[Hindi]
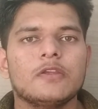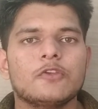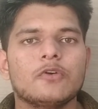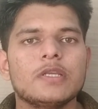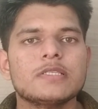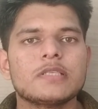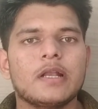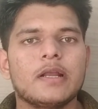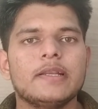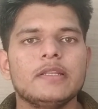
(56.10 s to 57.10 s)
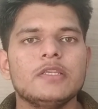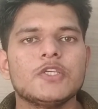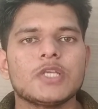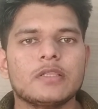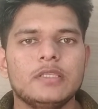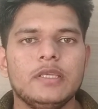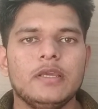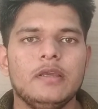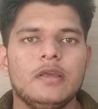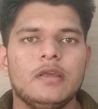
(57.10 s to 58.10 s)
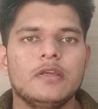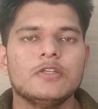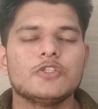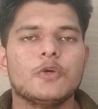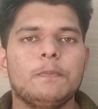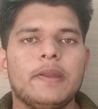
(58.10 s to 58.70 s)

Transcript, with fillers: क्योंकि संगठन ही शक्ति है जो